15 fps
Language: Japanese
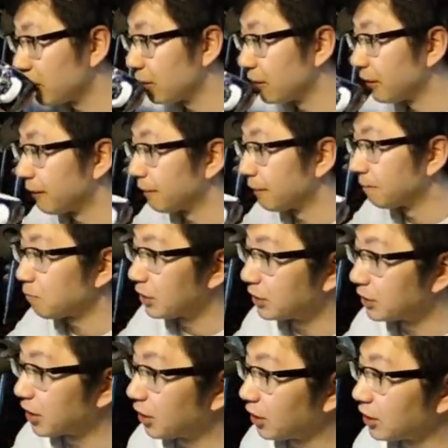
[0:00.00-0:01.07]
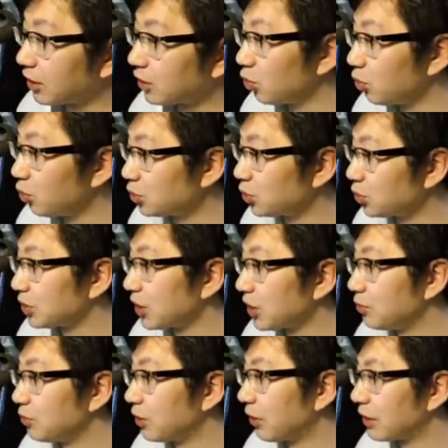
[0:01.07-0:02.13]
えー、着付けがいないと面白さ
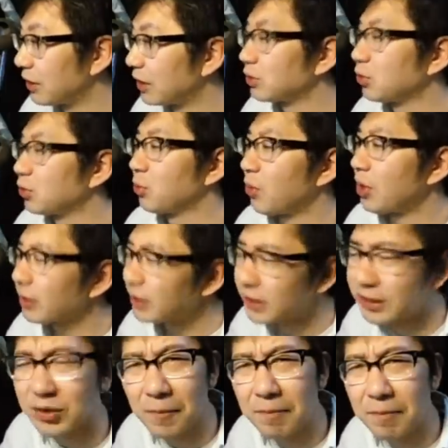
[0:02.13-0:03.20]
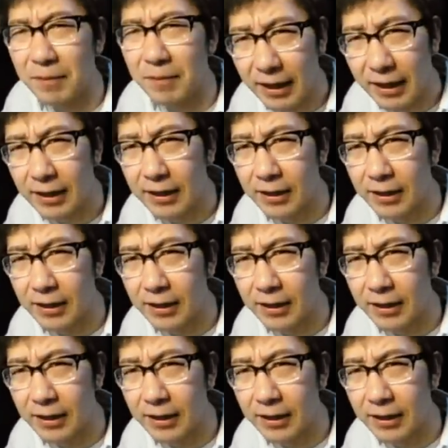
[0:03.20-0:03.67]
半分だいやそれも分かってるんですよね